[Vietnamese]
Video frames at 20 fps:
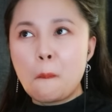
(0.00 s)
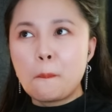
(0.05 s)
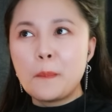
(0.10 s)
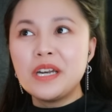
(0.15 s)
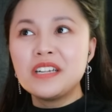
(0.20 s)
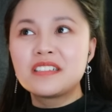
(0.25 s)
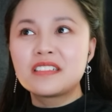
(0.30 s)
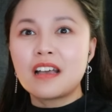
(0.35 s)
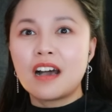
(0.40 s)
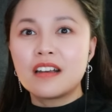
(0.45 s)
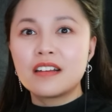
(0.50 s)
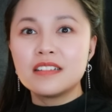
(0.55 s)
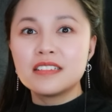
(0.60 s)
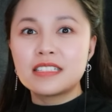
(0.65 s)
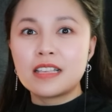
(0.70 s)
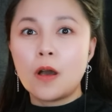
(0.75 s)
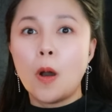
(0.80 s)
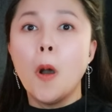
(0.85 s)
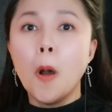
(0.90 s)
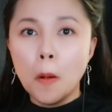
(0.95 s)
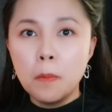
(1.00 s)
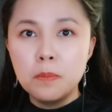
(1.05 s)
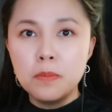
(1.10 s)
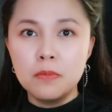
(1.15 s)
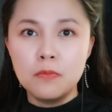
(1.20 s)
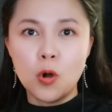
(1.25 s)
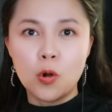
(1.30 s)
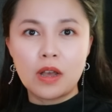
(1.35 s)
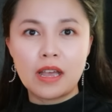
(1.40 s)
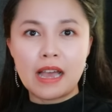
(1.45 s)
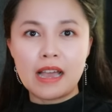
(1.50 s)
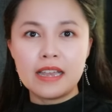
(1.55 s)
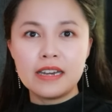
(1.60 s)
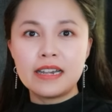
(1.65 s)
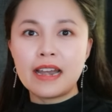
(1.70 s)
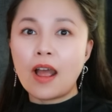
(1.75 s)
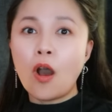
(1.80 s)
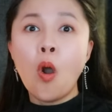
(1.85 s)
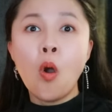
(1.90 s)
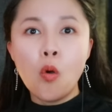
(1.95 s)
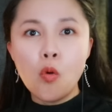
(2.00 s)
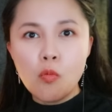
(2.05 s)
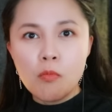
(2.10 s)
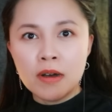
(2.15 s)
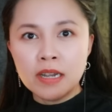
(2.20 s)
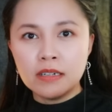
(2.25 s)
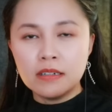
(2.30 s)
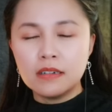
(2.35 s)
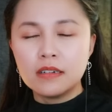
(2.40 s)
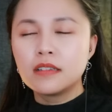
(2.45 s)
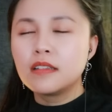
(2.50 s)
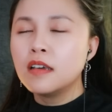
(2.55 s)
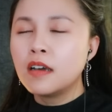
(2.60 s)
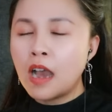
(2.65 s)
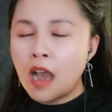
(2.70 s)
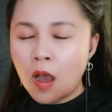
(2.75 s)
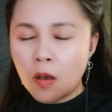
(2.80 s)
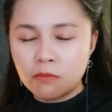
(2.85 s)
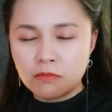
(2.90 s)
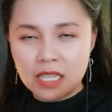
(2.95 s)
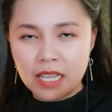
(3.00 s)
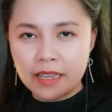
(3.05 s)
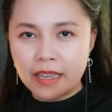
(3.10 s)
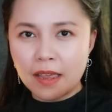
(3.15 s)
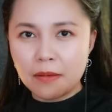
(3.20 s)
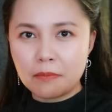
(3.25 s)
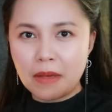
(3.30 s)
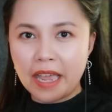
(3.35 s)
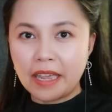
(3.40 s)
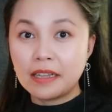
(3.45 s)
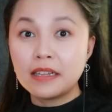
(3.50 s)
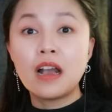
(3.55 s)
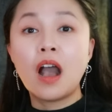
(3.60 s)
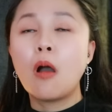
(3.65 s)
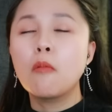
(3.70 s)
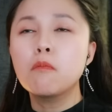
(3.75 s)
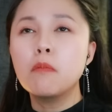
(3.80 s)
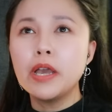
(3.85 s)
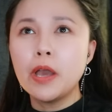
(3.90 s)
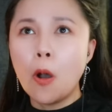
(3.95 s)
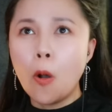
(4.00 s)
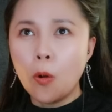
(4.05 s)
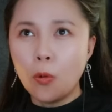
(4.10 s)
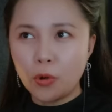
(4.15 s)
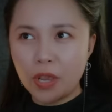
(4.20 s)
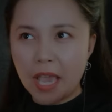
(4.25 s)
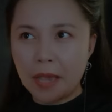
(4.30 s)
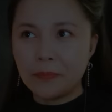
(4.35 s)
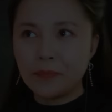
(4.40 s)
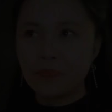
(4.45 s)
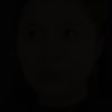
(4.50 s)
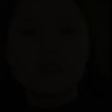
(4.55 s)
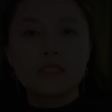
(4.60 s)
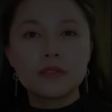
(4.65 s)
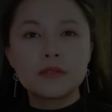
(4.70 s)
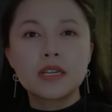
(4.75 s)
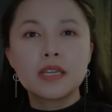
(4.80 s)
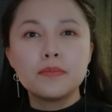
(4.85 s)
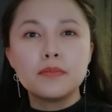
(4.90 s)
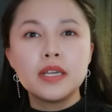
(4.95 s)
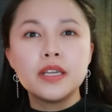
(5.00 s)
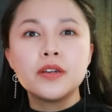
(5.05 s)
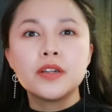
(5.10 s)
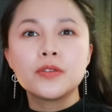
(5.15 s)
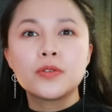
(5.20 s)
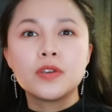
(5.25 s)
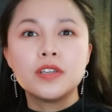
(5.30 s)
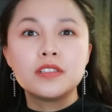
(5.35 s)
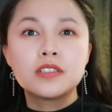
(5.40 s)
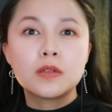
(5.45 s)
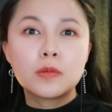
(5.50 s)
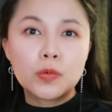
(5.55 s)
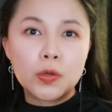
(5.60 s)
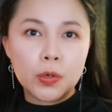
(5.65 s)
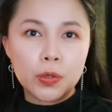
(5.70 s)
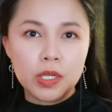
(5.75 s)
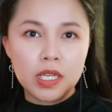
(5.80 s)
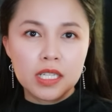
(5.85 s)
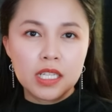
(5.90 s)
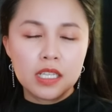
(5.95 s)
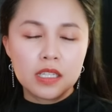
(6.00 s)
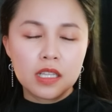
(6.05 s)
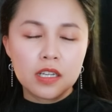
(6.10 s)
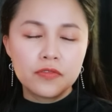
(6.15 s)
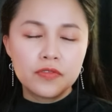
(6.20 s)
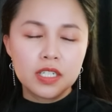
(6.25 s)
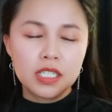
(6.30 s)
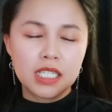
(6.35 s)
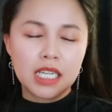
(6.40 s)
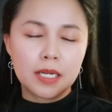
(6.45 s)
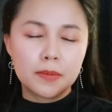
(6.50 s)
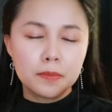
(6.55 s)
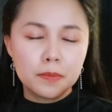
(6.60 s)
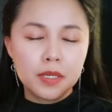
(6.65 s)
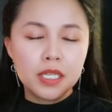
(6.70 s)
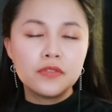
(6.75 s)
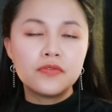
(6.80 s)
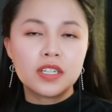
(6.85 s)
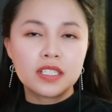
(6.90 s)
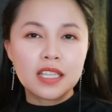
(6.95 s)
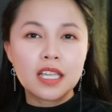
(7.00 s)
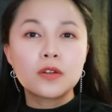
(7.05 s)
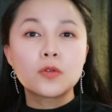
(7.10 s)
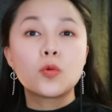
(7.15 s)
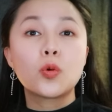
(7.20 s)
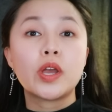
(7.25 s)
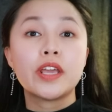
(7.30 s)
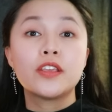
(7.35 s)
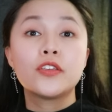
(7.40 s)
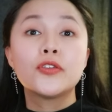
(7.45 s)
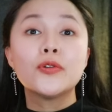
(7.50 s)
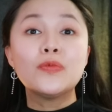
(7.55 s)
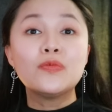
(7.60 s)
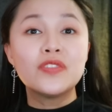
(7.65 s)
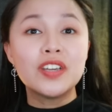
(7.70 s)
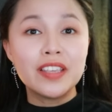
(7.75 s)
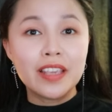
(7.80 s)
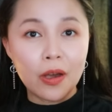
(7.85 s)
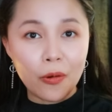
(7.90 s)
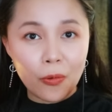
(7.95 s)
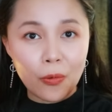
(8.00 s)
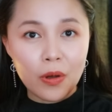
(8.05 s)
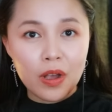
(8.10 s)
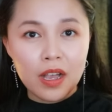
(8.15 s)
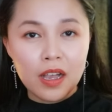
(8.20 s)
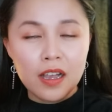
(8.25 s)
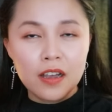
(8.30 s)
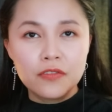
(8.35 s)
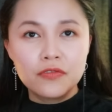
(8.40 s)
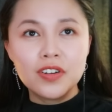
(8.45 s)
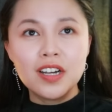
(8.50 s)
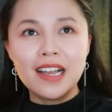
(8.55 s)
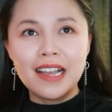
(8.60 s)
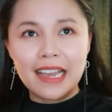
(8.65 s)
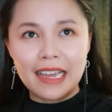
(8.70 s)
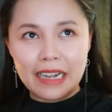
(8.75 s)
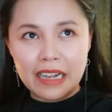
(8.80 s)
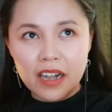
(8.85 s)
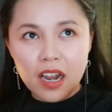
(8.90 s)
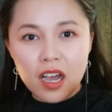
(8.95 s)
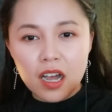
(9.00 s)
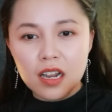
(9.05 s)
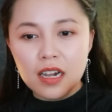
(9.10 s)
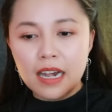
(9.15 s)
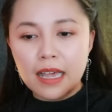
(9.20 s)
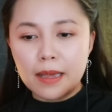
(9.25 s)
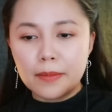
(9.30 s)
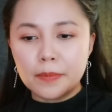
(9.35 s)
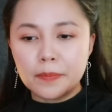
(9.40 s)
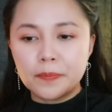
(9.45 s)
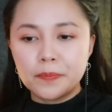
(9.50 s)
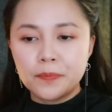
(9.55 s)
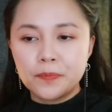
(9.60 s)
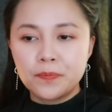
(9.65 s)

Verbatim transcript: mình sợ nó sẽ ụp một cái ra hù mình nhưng không nha các bạn không bị hù nha sau khi mi nói chuyện xong rồi thì tới phân cảnh mi và thanh quay chung với nhau phân cảnh đó là